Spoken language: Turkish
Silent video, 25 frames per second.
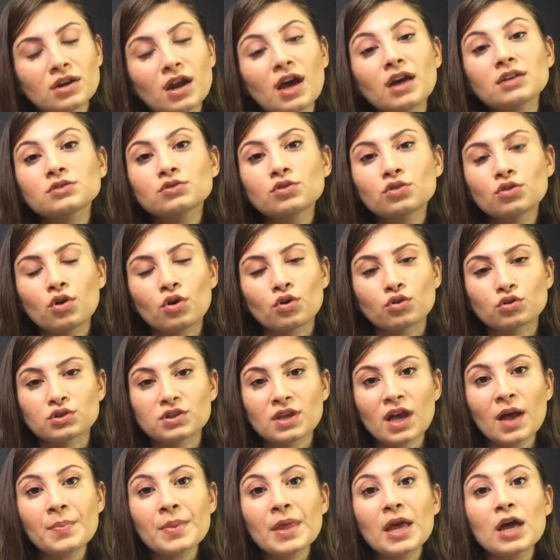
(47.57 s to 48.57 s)
Ragnarok
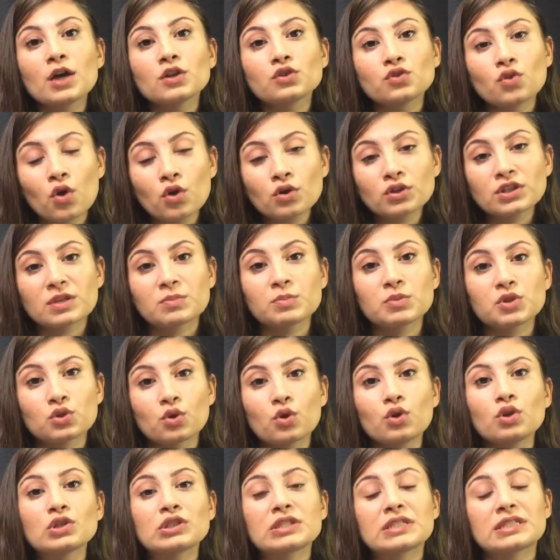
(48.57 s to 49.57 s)
da Nordik
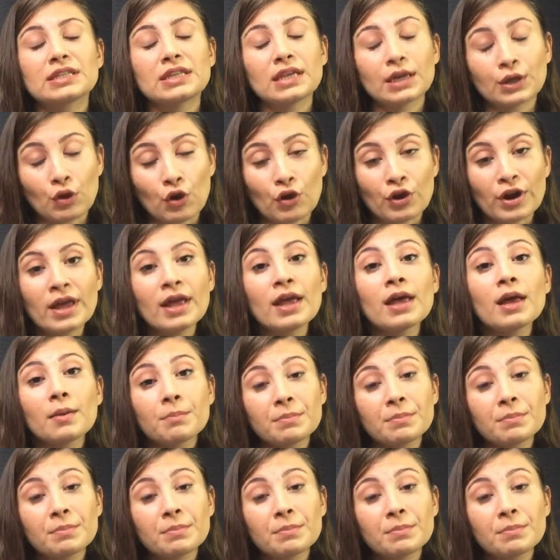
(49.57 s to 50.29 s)
mitolojisine göre